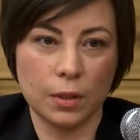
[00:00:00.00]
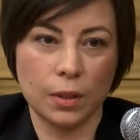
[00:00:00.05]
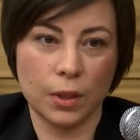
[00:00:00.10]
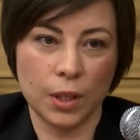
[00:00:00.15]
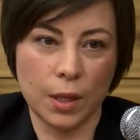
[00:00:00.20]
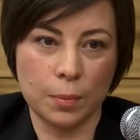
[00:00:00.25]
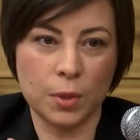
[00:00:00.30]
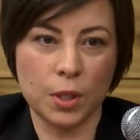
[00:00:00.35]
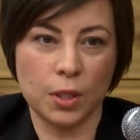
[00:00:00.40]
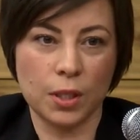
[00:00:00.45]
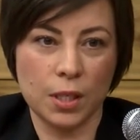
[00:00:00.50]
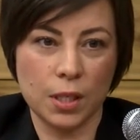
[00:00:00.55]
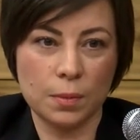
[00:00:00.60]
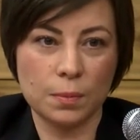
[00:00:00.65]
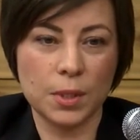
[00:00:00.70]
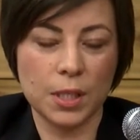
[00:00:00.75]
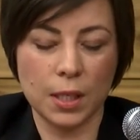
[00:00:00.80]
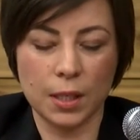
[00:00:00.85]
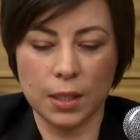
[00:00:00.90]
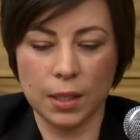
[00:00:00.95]
en
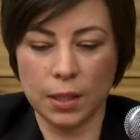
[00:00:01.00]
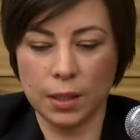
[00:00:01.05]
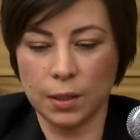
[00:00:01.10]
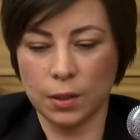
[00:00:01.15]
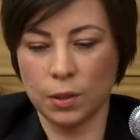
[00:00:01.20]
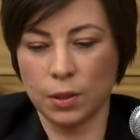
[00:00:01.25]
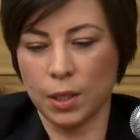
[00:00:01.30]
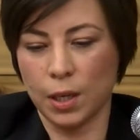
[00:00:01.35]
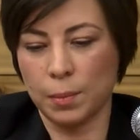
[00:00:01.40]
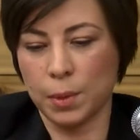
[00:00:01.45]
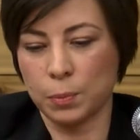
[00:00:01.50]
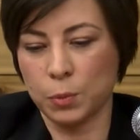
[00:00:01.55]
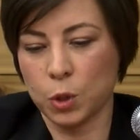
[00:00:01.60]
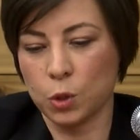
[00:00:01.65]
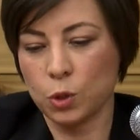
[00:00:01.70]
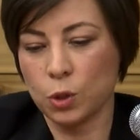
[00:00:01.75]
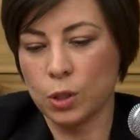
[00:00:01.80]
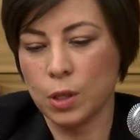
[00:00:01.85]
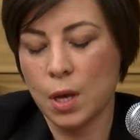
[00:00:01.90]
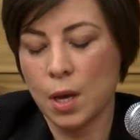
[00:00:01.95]
absentéisme, c'était la même
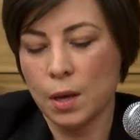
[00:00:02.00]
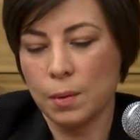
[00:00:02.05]
chose.